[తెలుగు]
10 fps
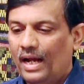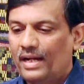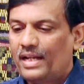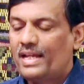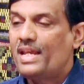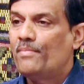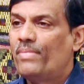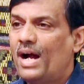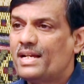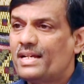అంటే ఈ
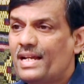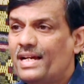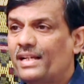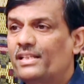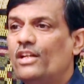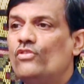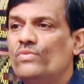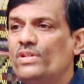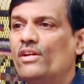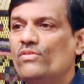పాటకి కర్తలు
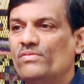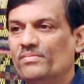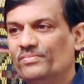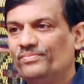ఉండరు